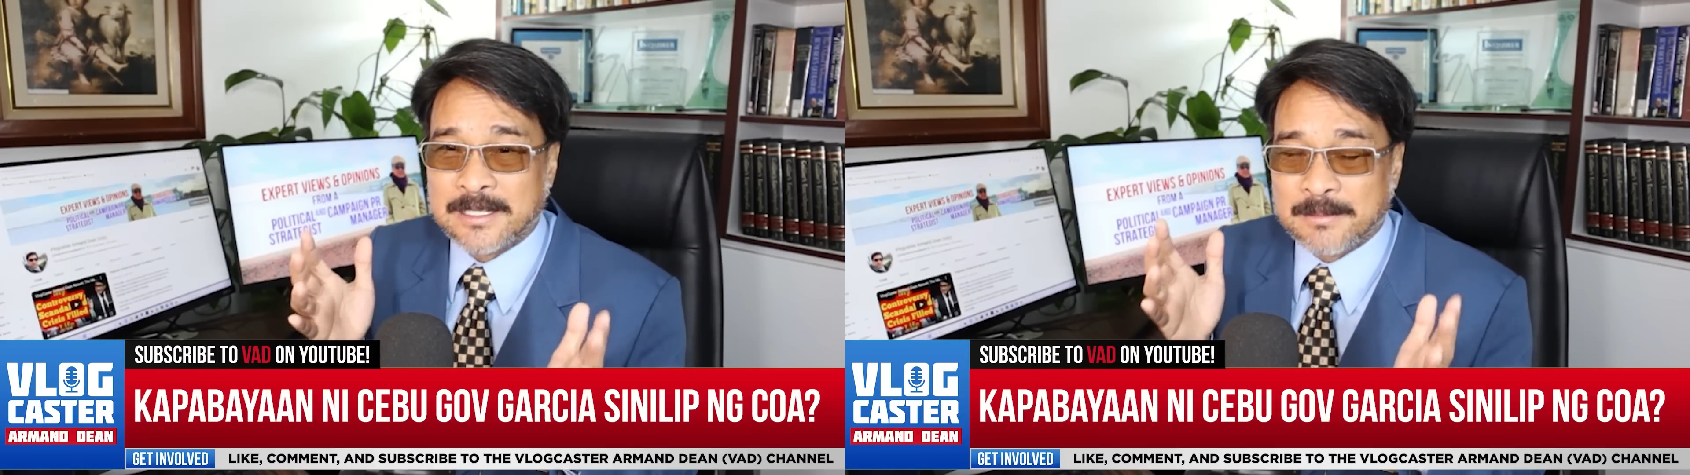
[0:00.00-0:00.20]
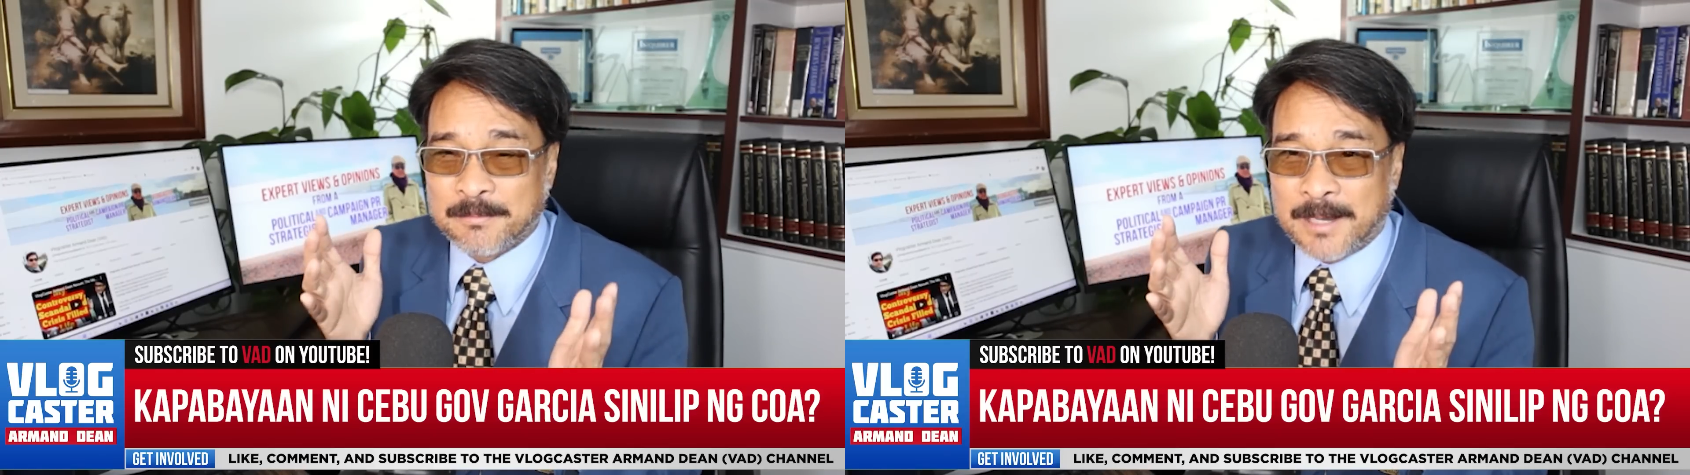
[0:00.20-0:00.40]

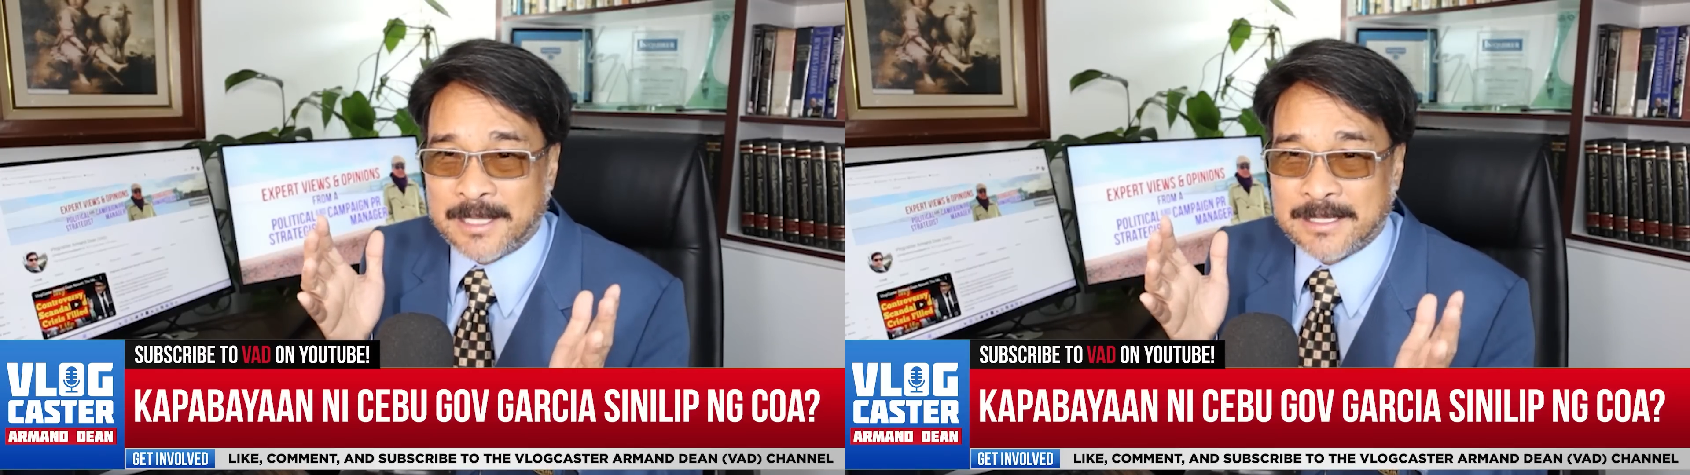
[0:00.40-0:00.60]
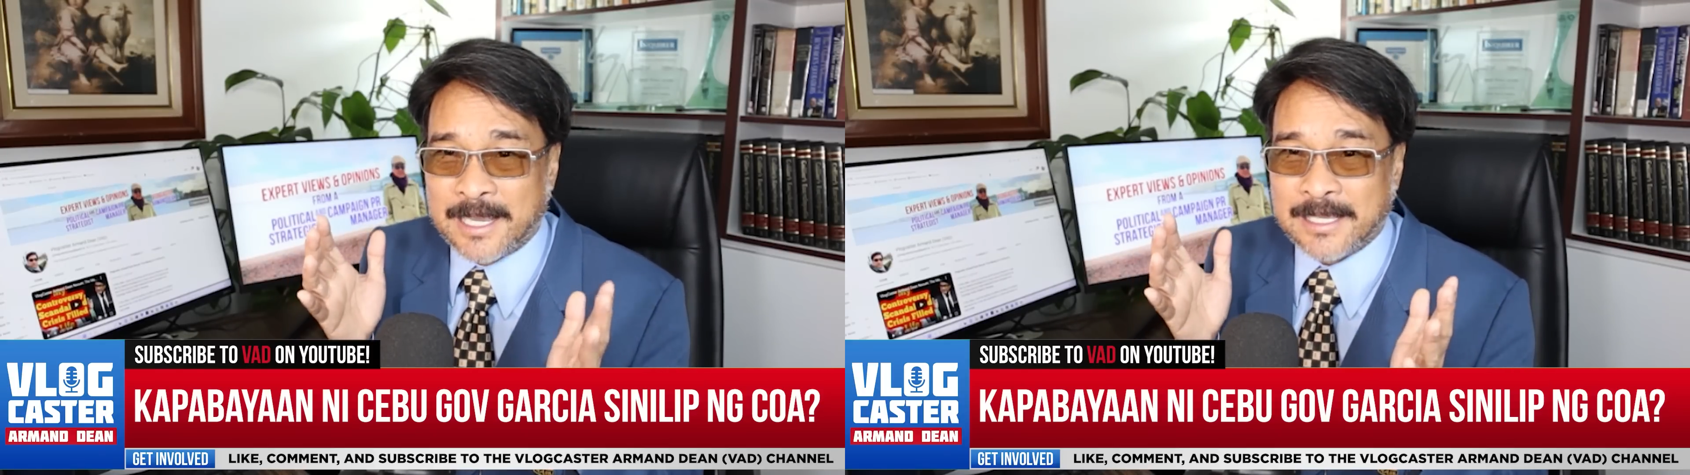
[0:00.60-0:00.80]
ba
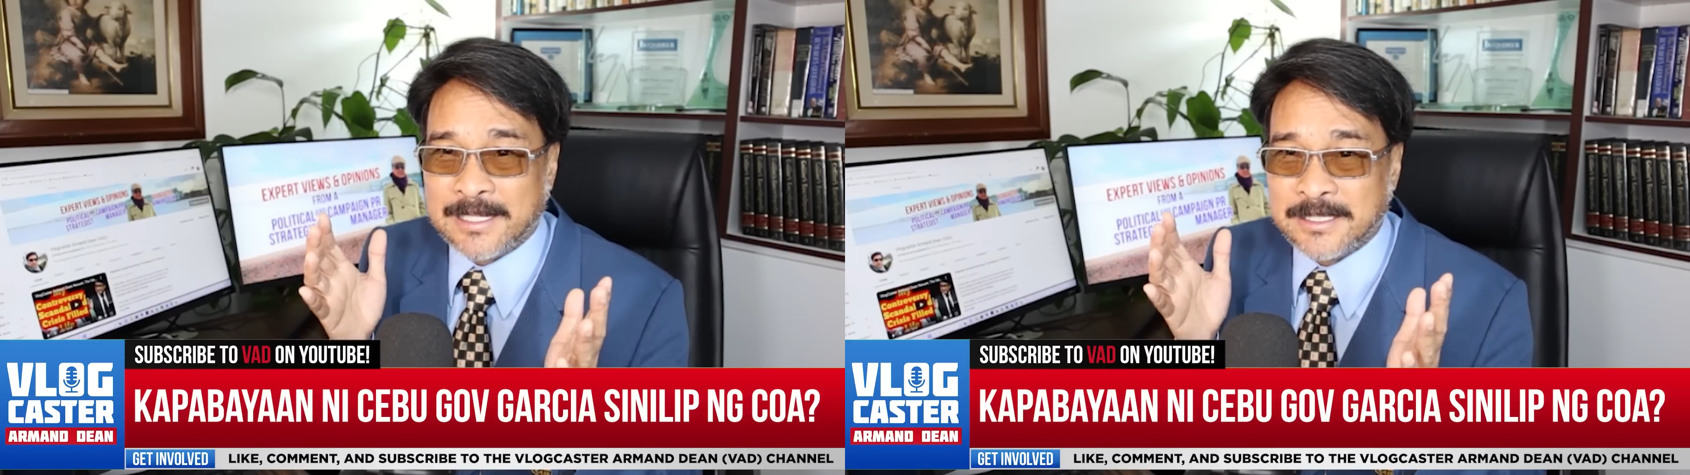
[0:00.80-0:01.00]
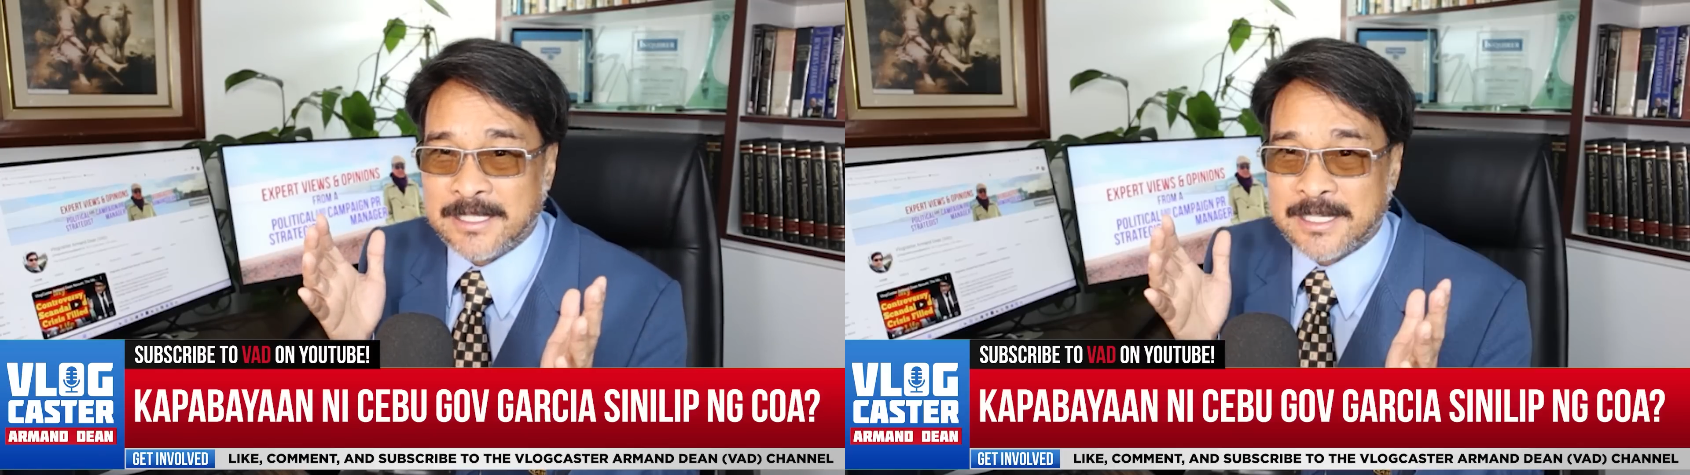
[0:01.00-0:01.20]
dahil
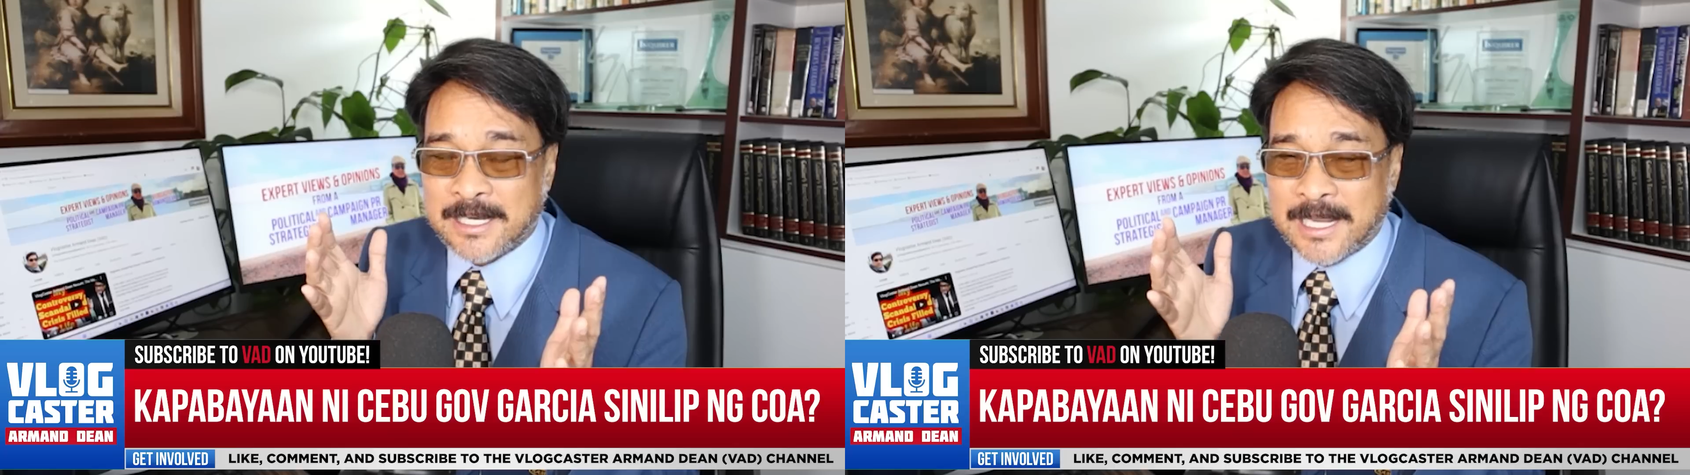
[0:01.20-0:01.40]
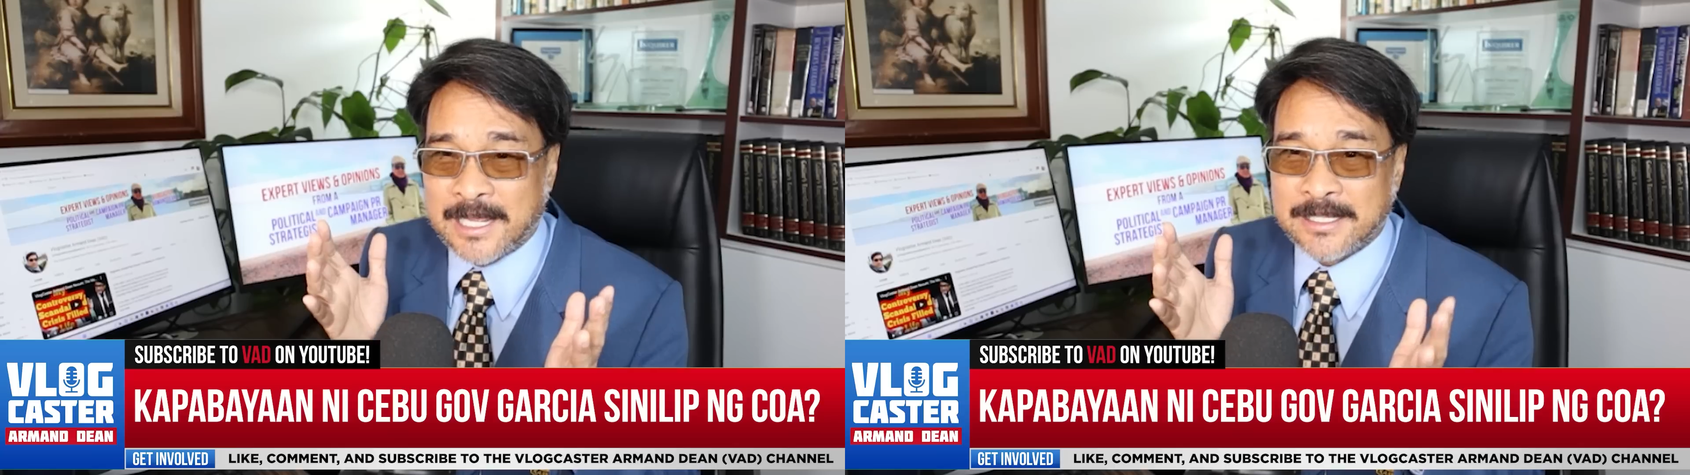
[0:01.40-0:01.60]
hindi na,
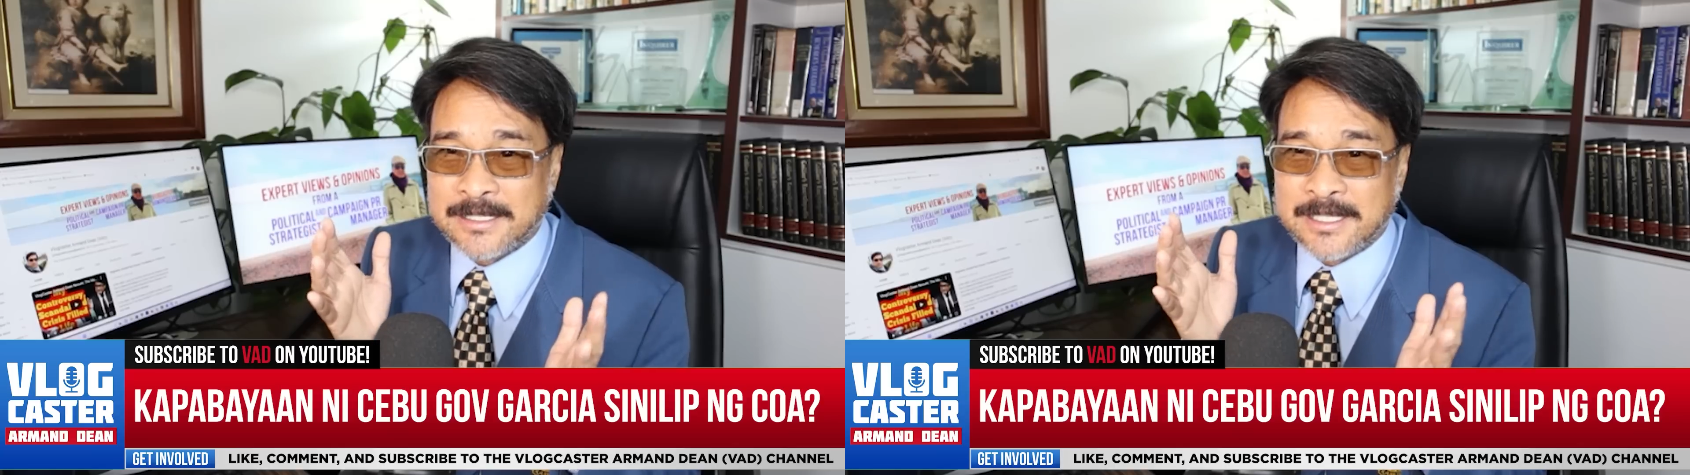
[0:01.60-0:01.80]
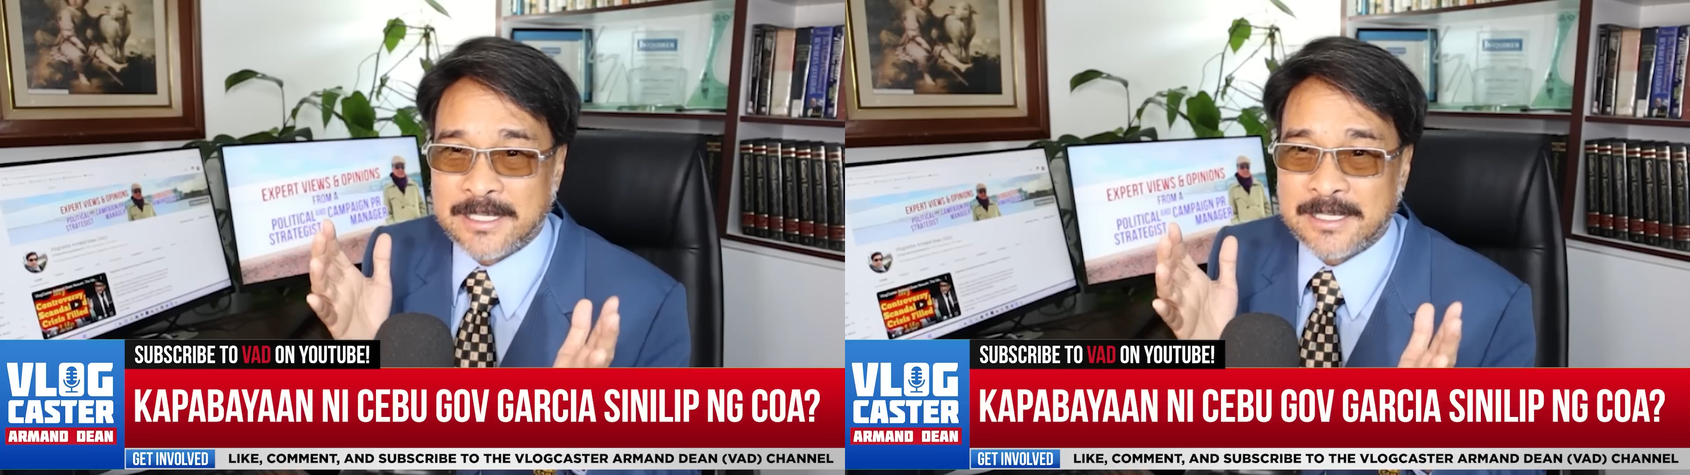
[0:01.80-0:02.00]
na
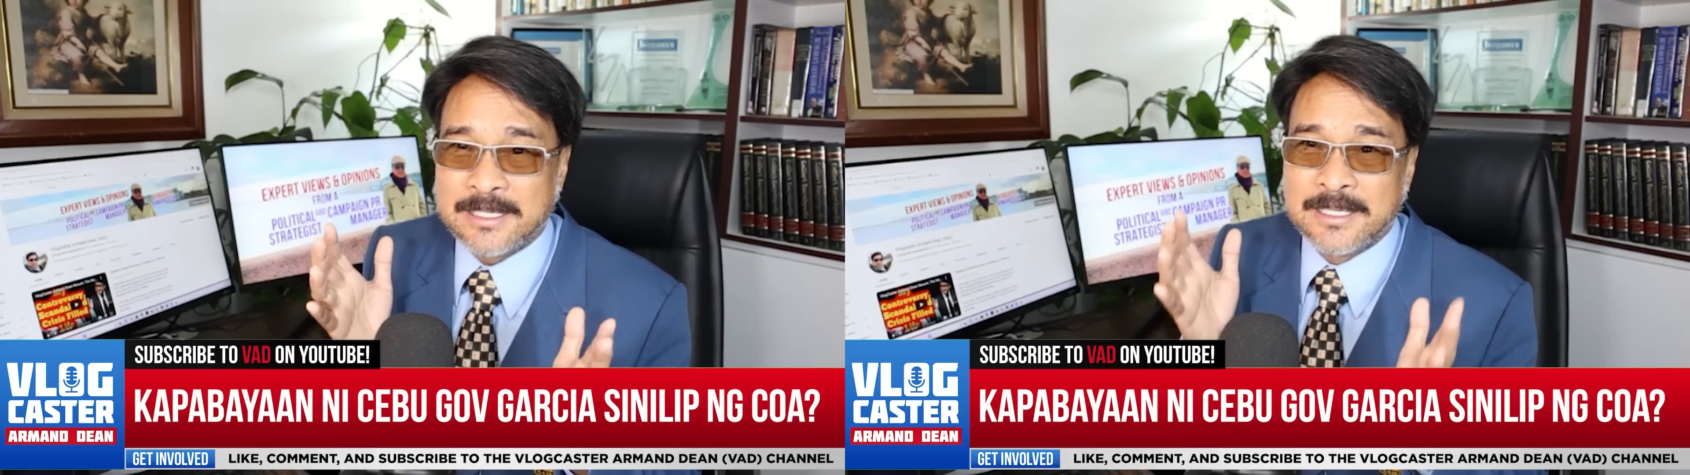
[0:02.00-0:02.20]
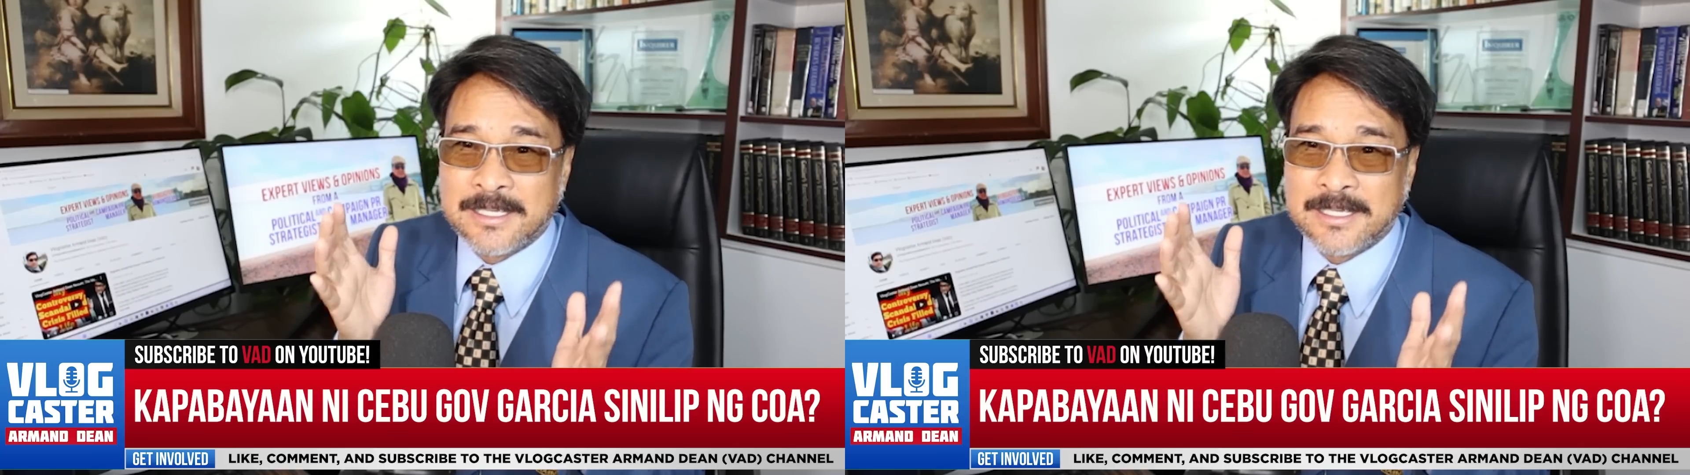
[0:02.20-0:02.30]
hindi